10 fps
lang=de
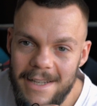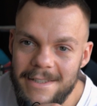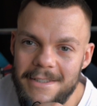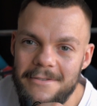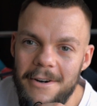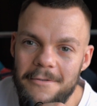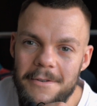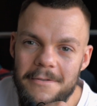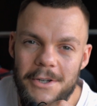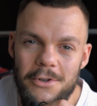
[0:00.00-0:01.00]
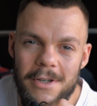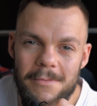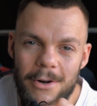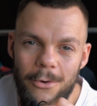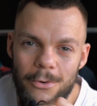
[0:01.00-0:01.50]
Hansen war auf jeden Fall schon
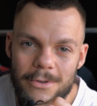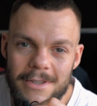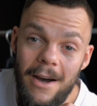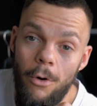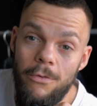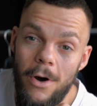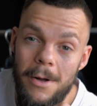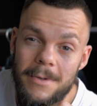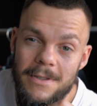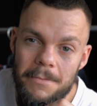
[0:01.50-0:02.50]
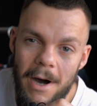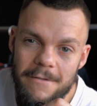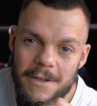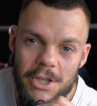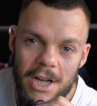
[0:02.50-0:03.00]
immer groß. Auch vor allem diese
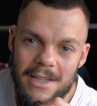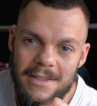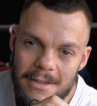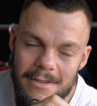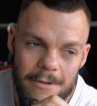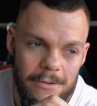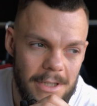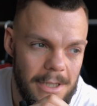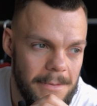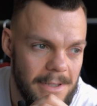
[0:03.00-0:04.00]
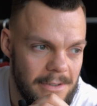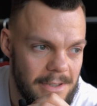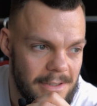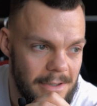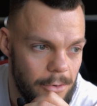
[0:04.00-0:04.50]
Puffer-Jackets, die es davon gibt, also
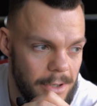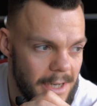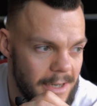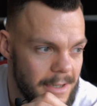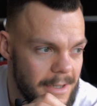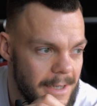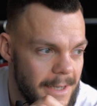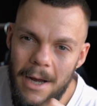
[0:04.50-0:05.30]
diese Downjacken.